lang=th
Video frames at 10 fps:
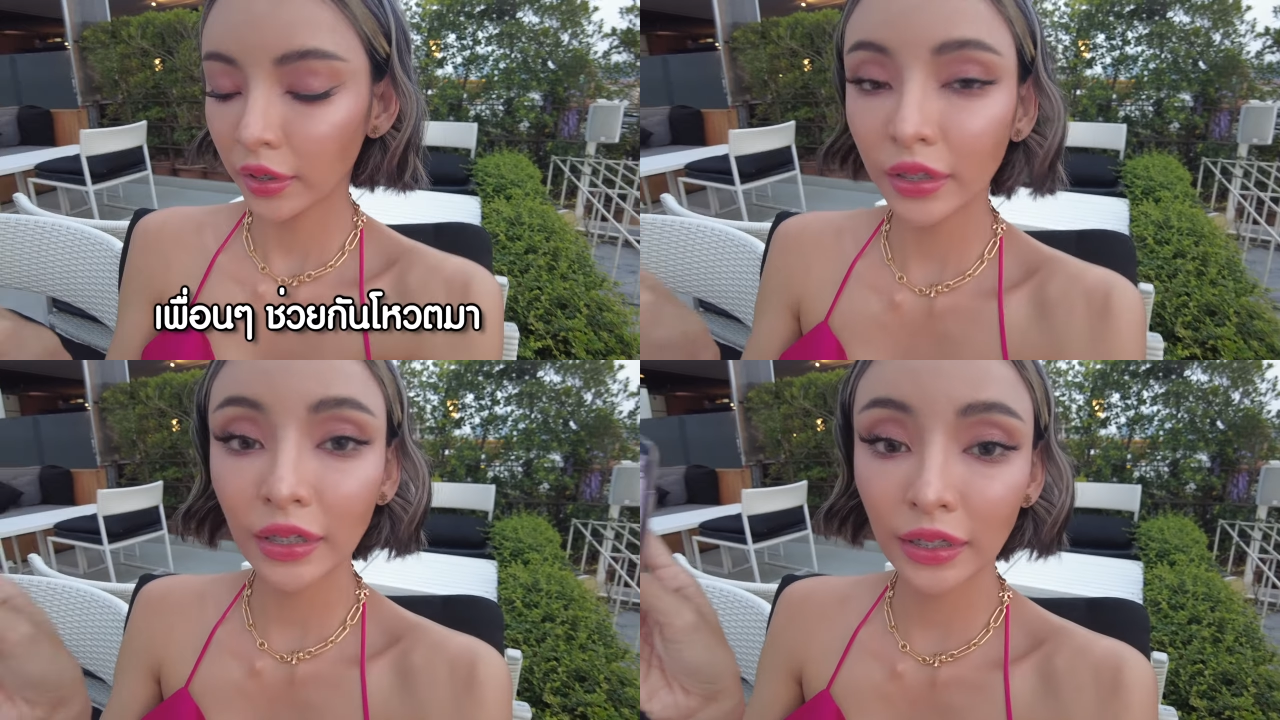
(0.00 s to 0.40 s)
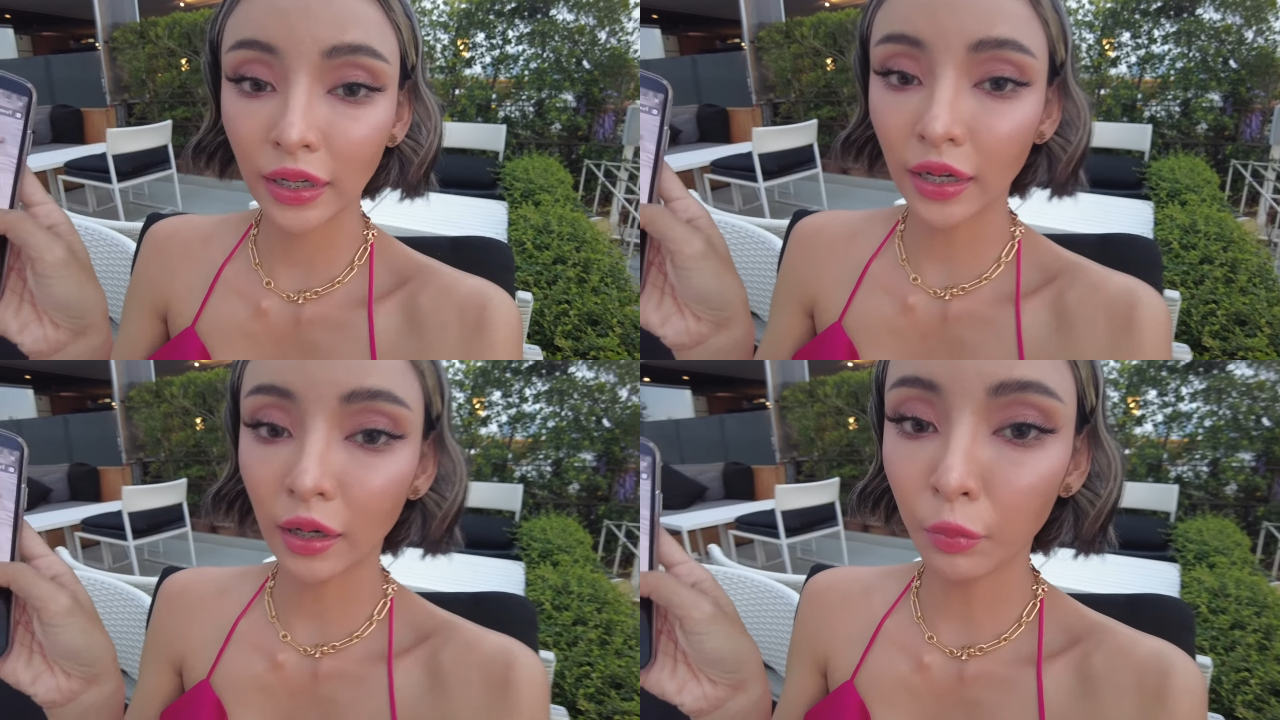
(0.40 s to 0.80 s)
นี่
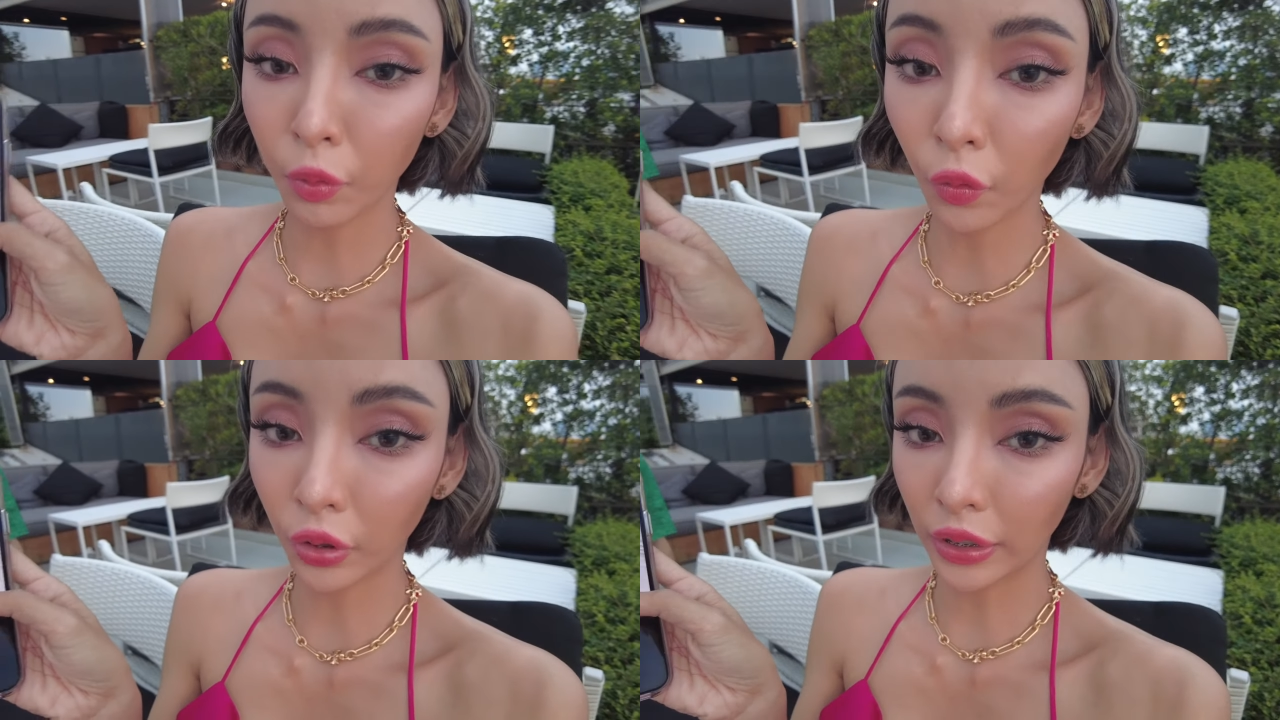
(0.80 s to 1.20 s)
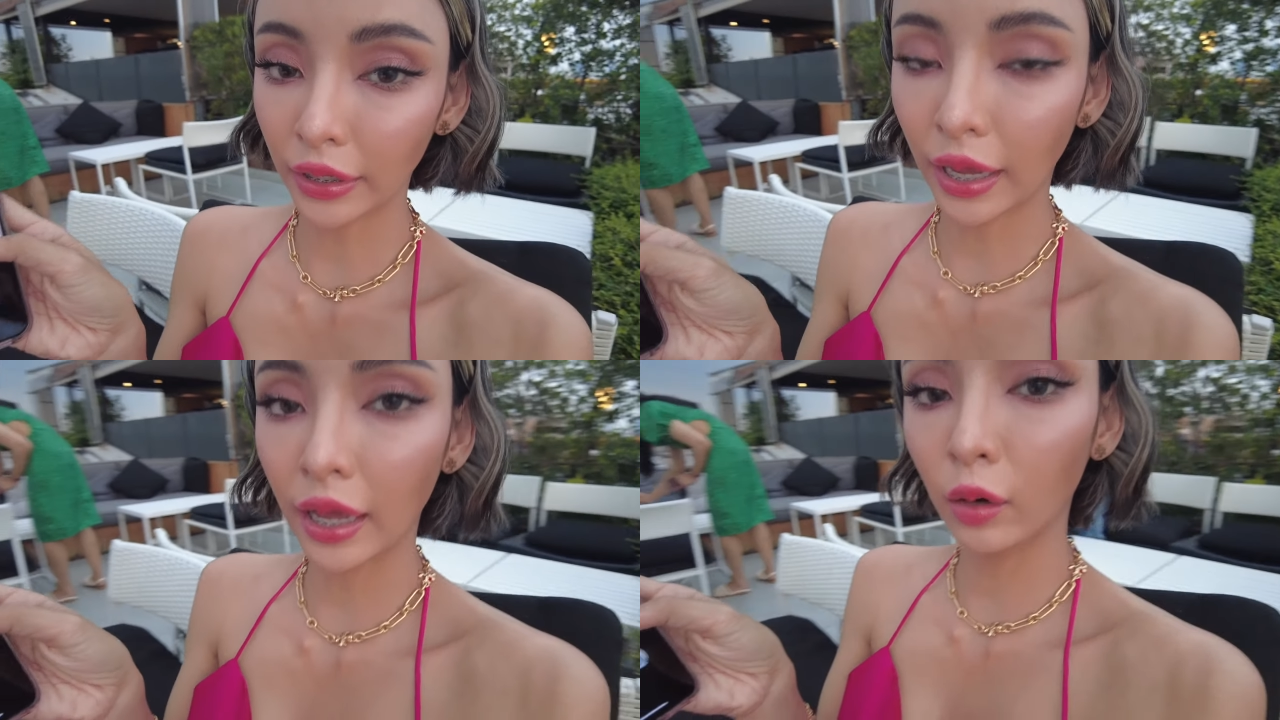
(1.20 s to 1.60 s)
นะคะ ผล
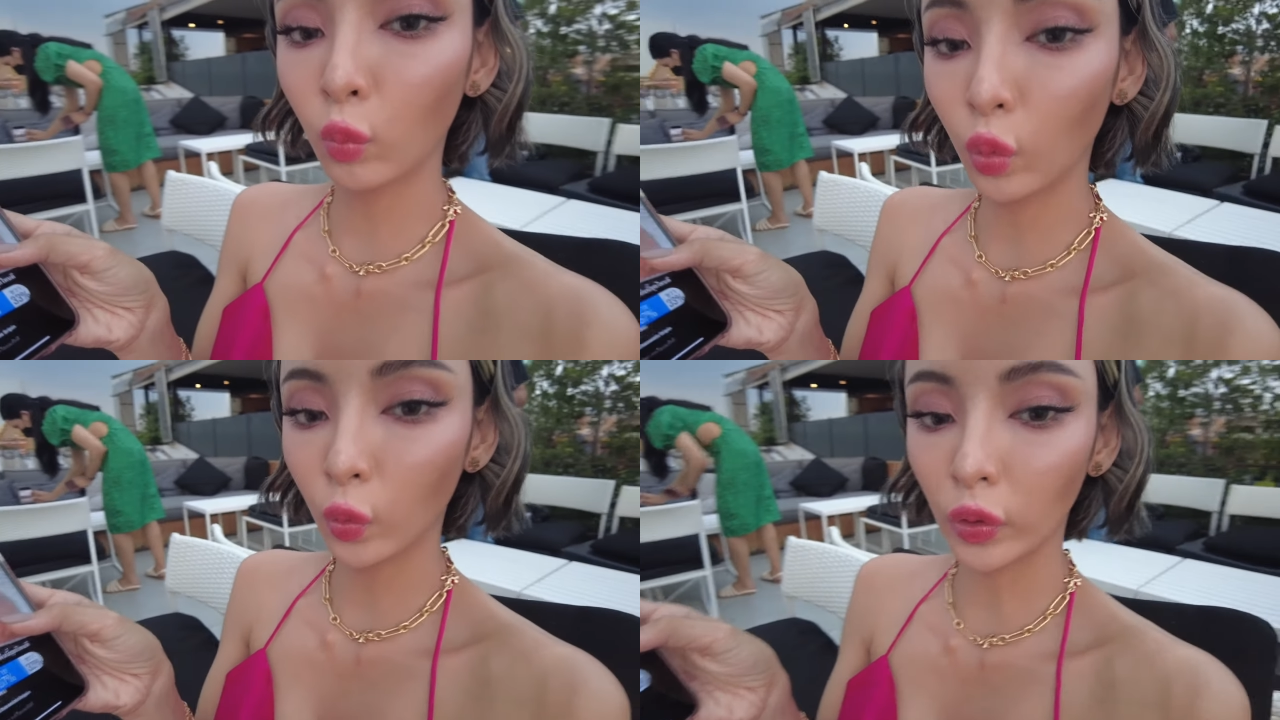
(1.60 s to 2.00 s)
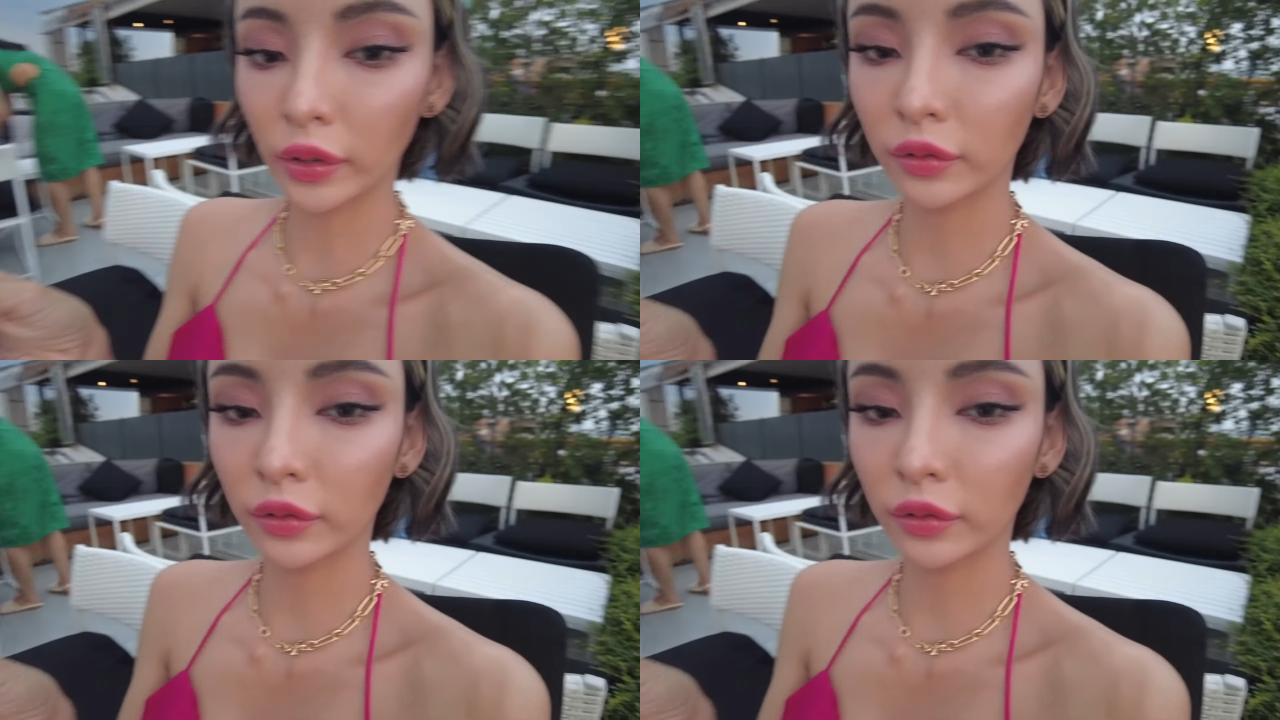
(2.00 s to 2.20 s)
การโหวต